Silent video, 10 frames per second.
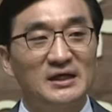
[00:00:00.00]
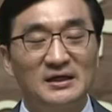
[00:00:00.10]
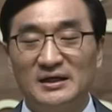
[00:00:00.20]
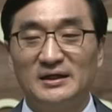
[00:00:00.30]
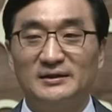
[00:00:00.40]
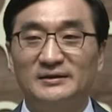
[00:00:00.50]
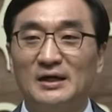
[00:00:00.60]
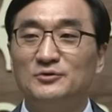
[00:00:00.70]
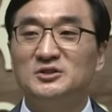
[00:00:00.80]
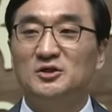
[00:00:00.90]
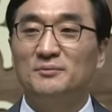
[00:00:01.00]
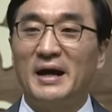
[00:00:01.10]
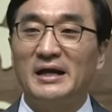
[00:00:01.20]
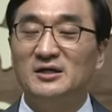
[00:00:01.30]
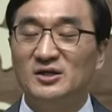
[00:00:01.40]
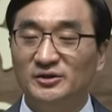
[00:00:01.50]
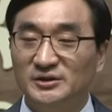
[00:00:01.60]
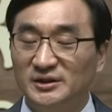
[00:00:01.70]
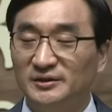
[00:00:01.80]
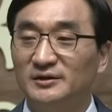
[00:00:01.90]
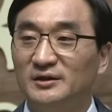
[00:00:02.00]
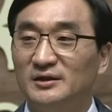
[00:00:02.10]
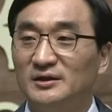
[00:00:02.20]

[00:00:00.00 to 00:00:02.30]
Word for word: 찬란한 다윗처럼 알려진